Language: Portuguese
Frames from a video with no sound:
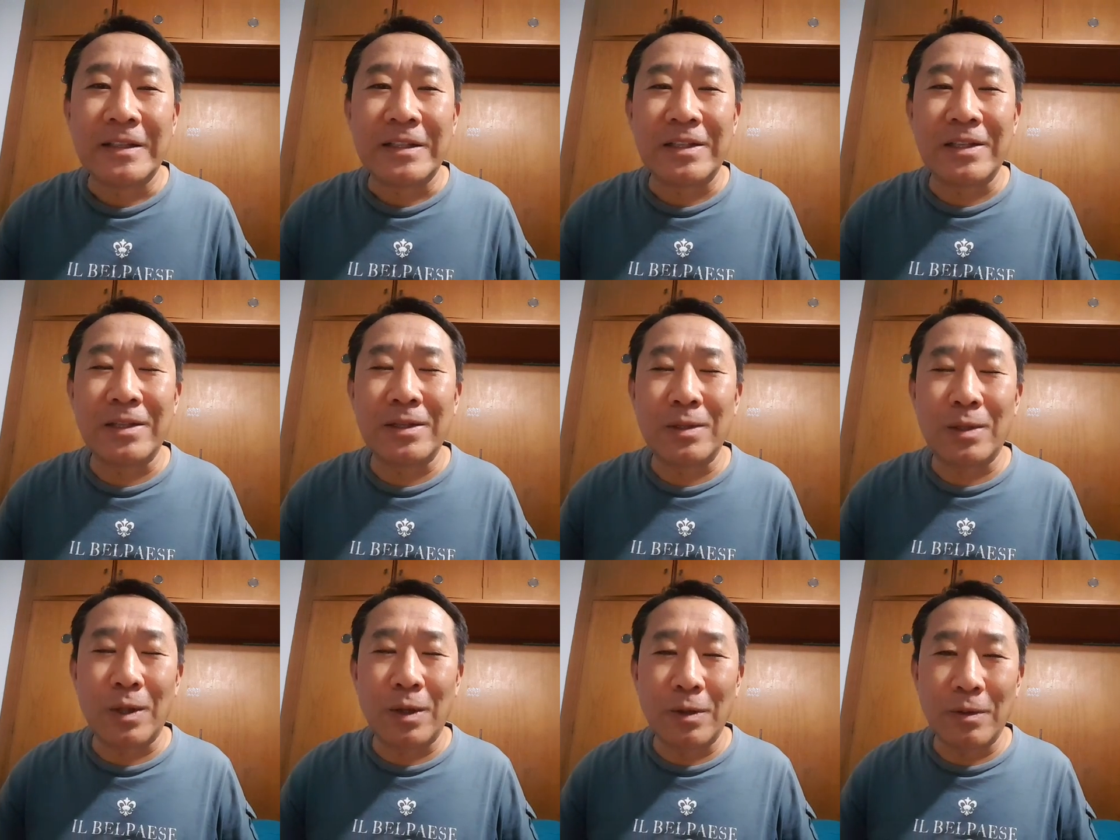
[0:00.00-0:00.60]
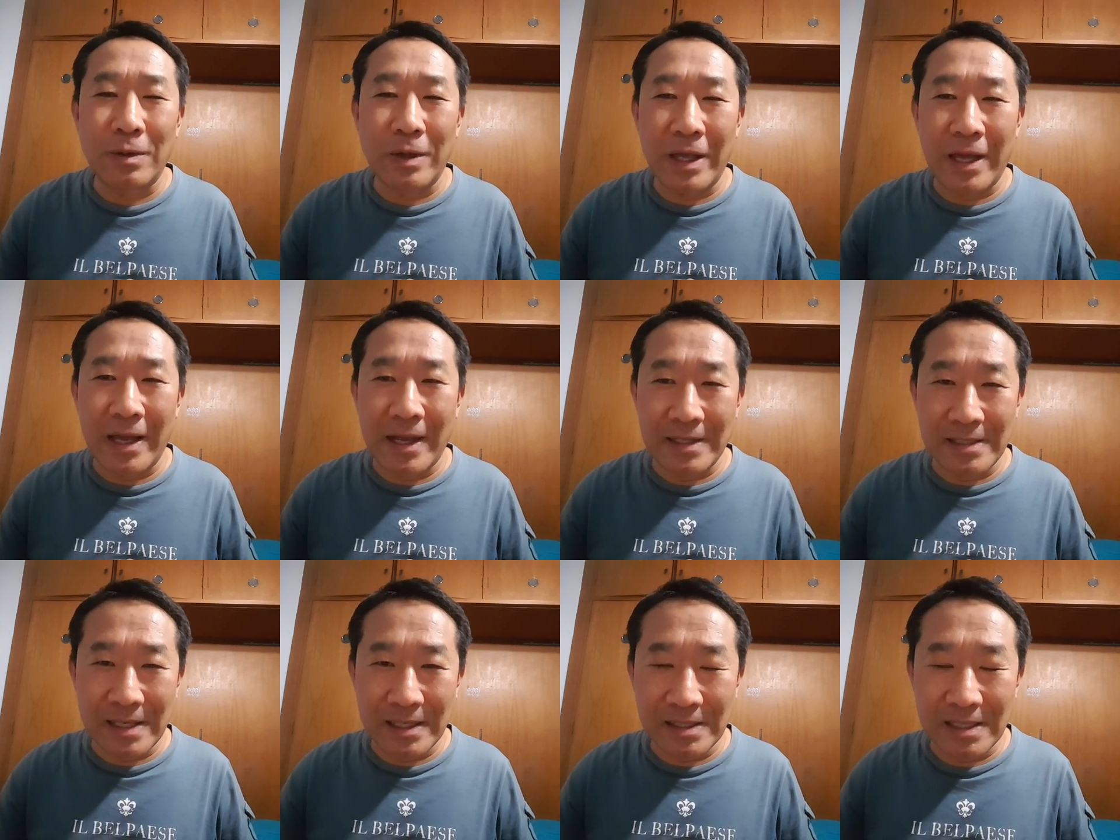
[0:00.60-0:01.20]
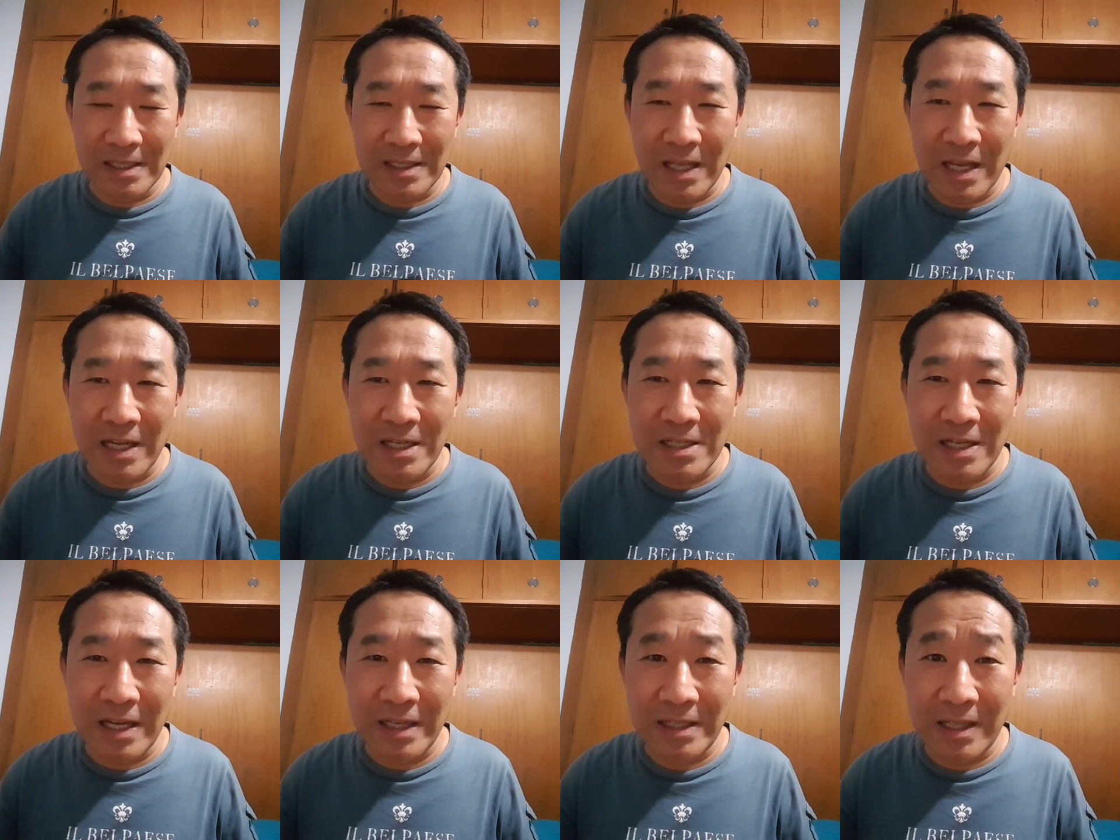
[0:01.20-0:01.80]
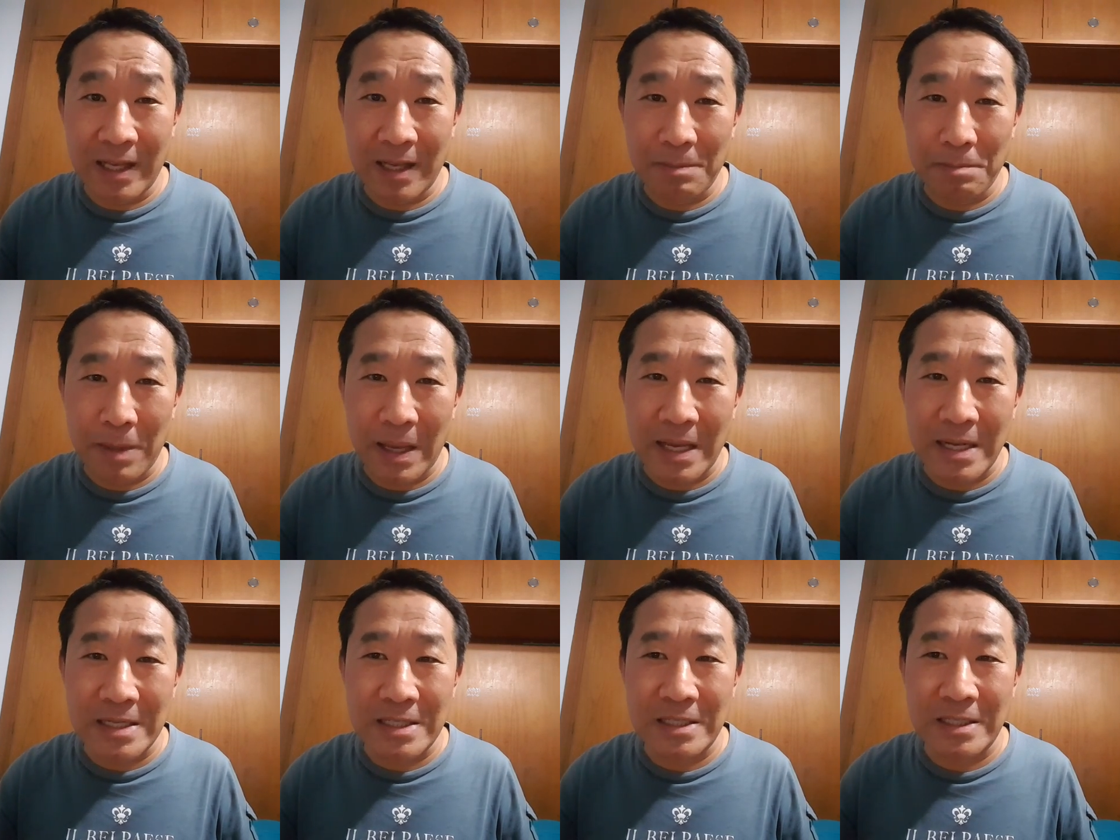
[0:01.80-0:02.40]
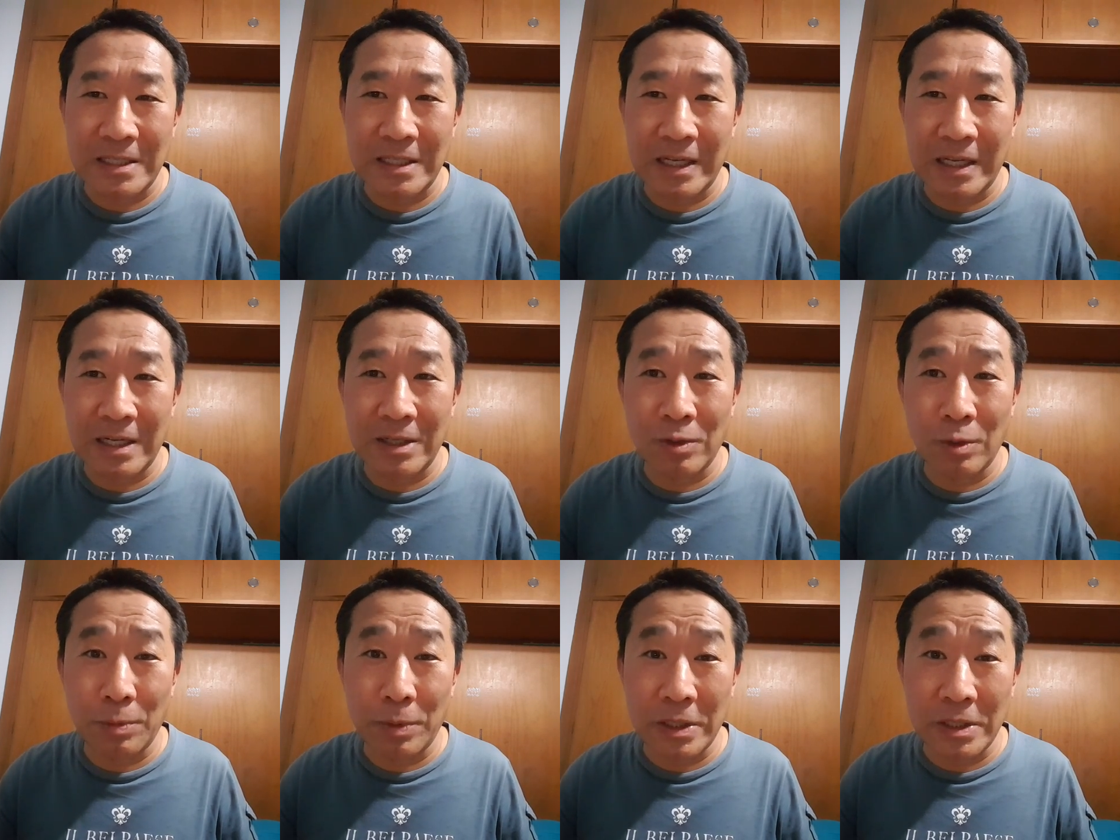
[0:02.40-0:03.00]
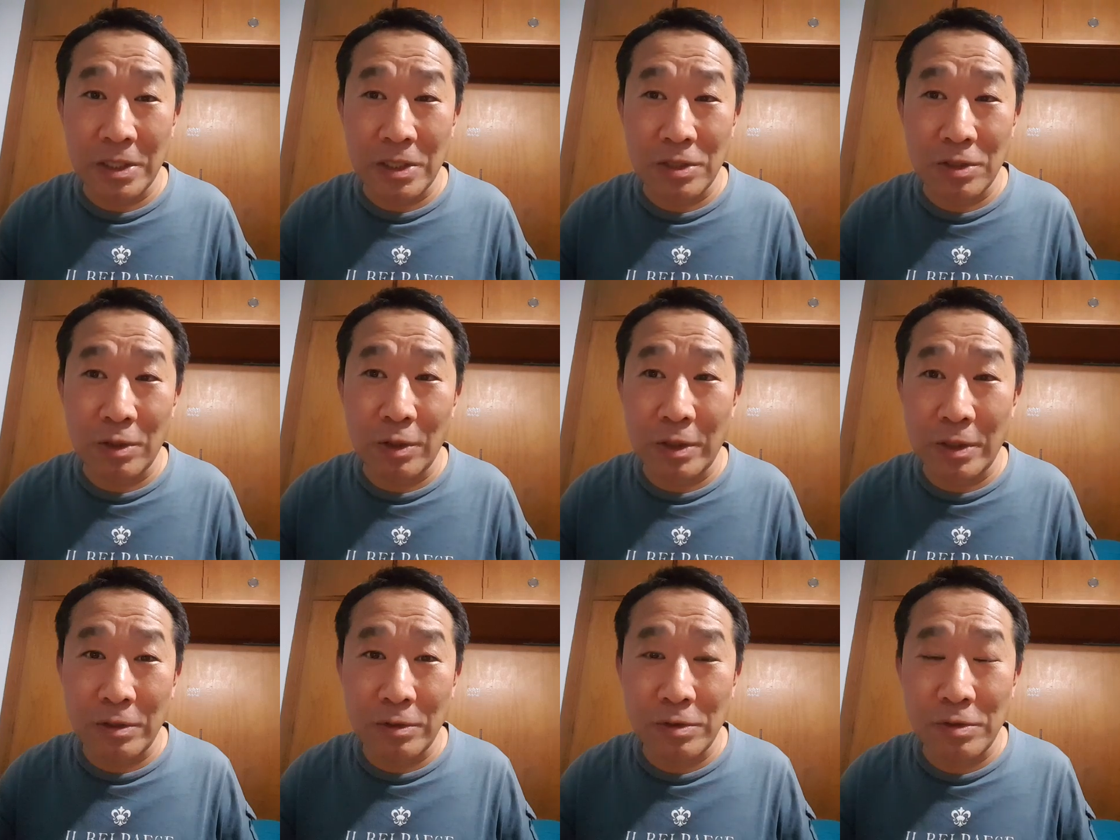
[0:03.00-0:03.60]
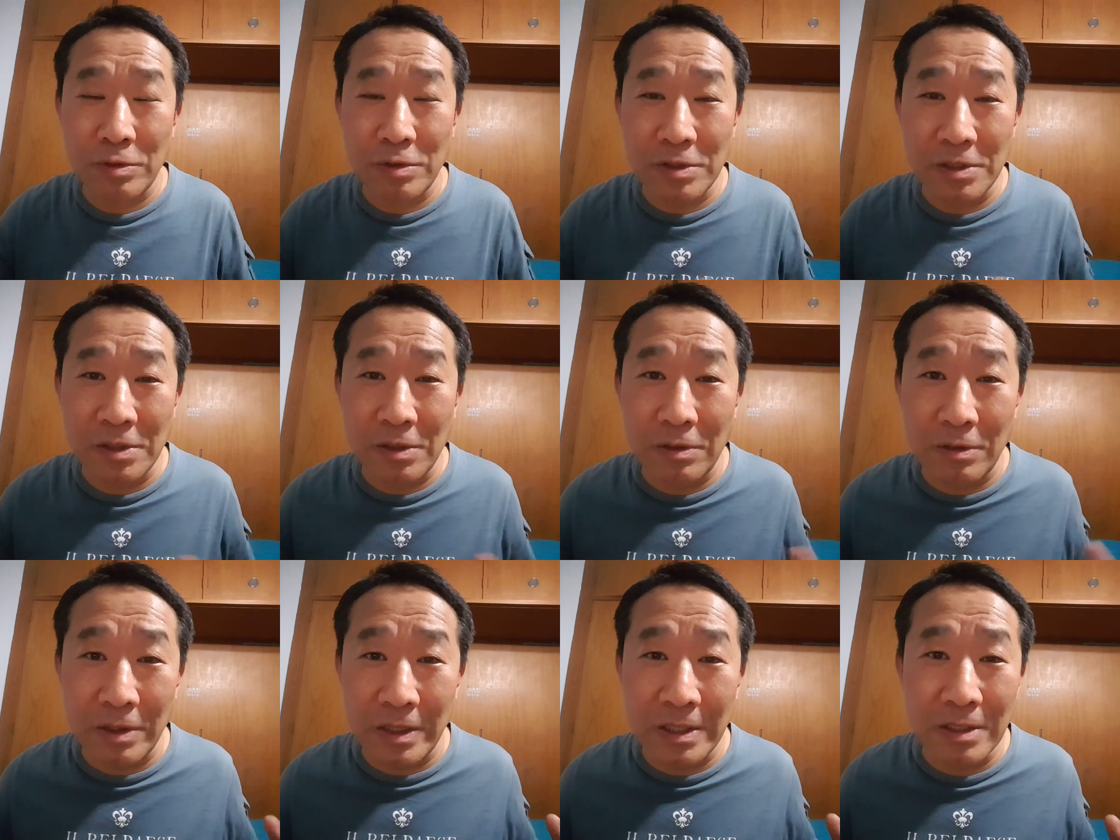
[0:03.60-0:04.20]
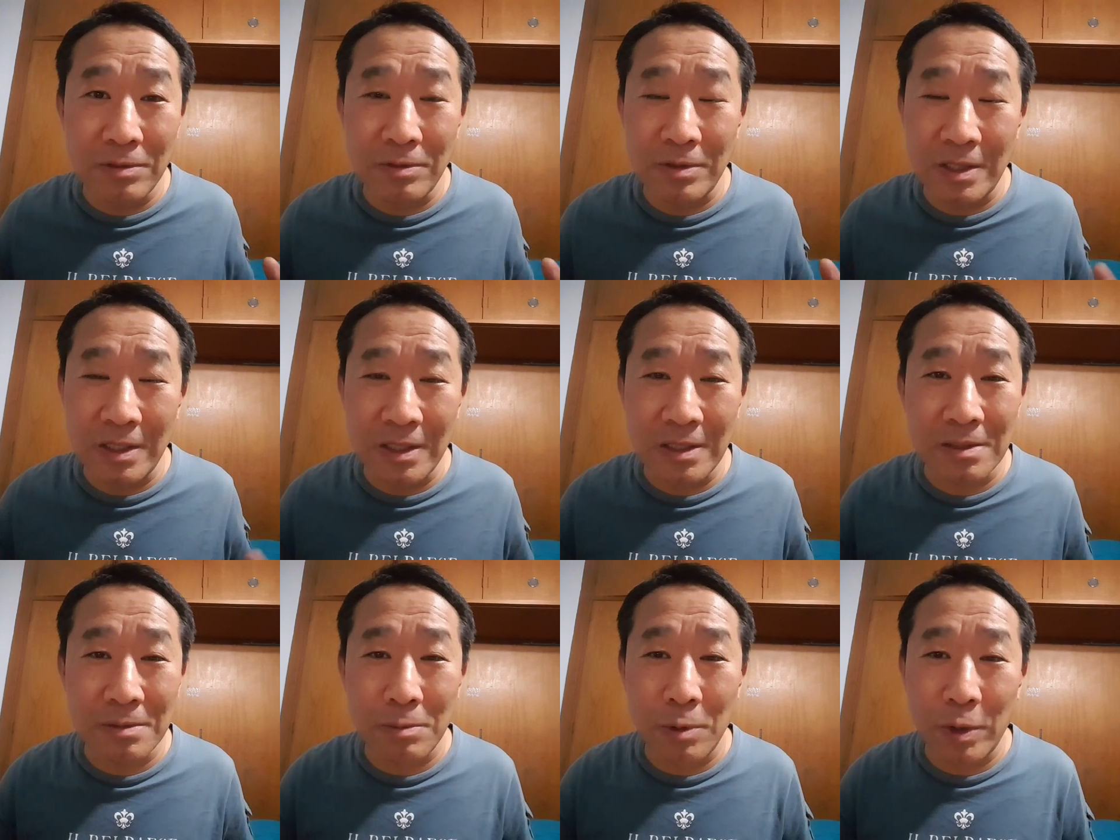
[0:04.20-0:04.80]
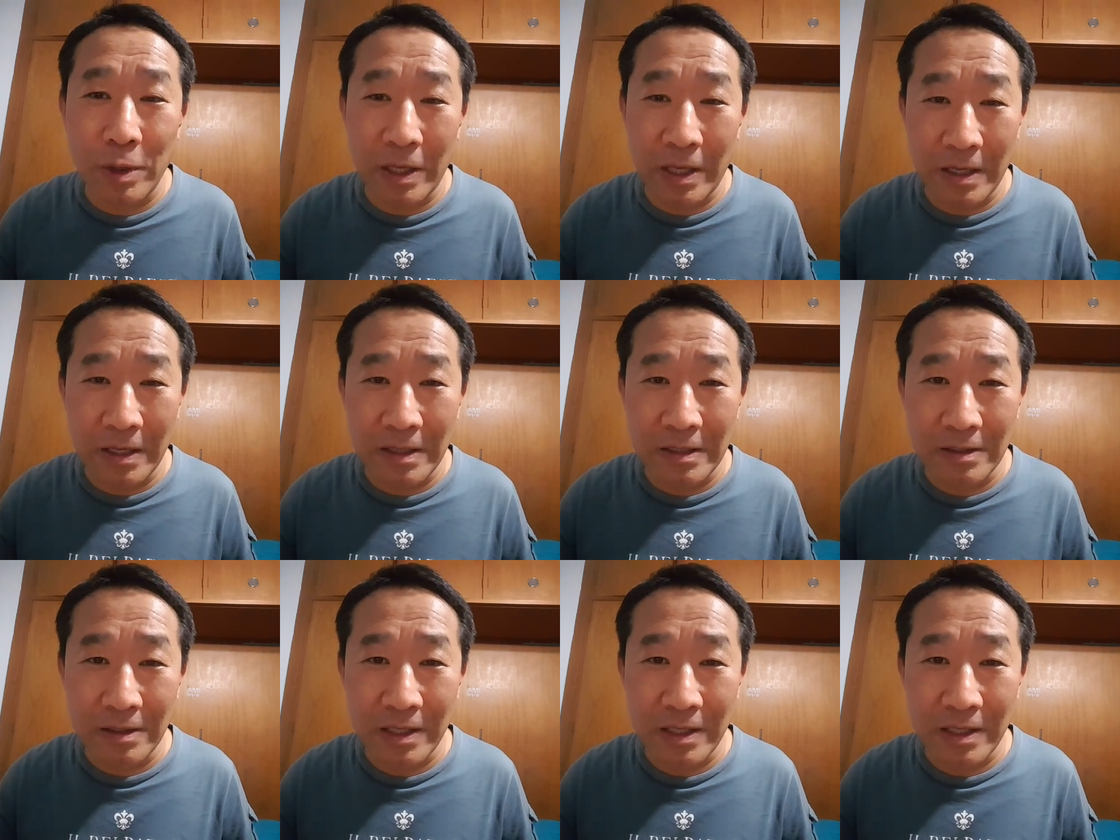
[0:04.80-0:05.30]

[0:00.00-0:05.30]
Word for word: Então, esse acidente é de repente, ele não planejou, ele não suscitou, ele não quis morrer,